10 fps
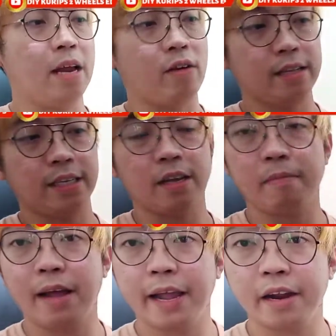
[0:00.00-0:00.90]
meron kasi siya
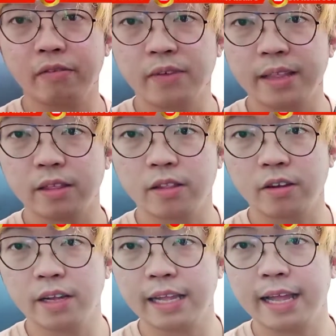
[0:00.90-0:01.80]
mga air vent,
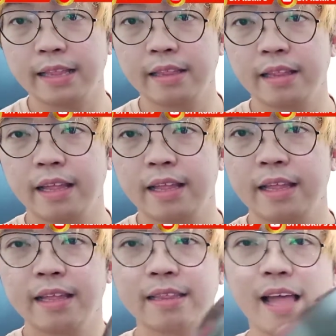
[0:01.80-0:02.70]
no? Yan.
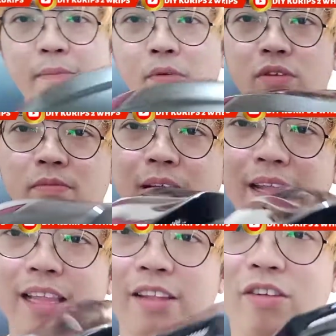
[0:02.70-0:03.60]
Tapos,
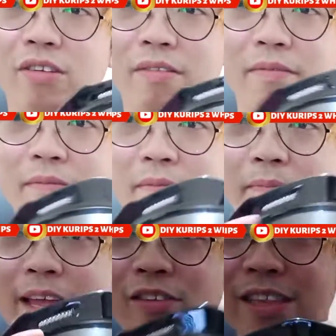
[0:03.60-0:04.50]
makita nyo,
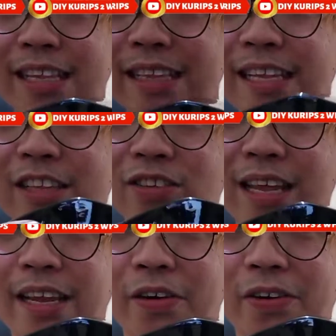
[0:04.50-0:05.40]
meron din dito
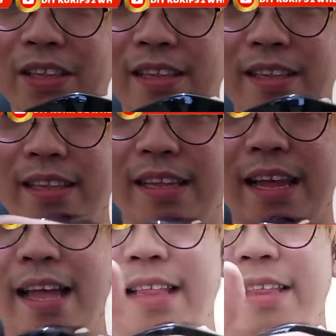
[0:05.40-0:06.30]
sa likod.
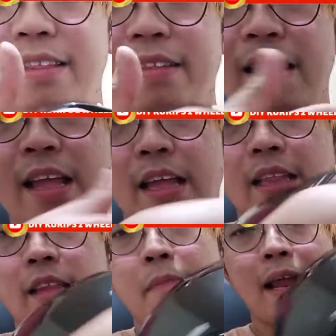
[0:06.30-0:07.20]
Yan.
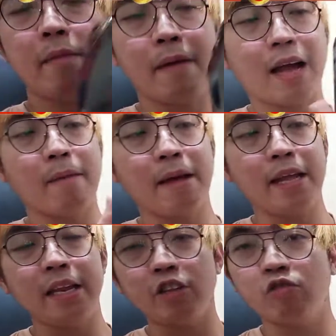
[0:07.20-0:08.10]
Di bali, pagka
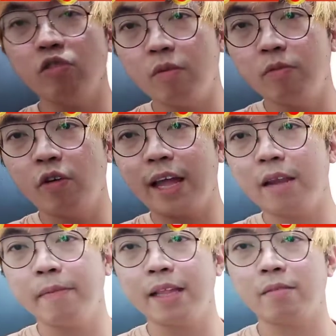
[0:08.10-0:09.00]
mainit yung loob ng
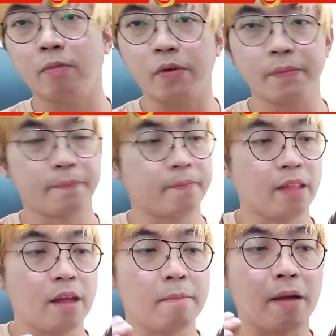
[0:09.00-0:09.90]
helmet mo,
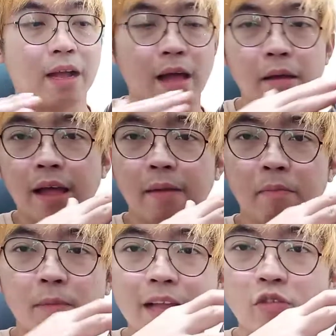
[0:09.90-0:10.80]
pagka
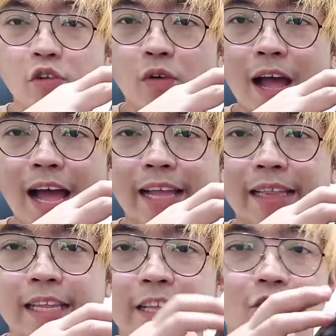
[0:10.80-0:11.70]
pumasok yung
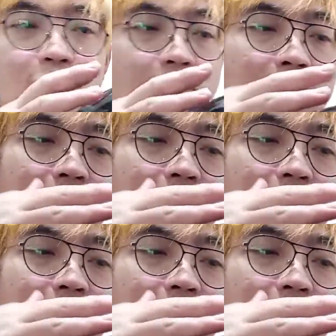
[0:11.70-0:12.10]
hangin dito,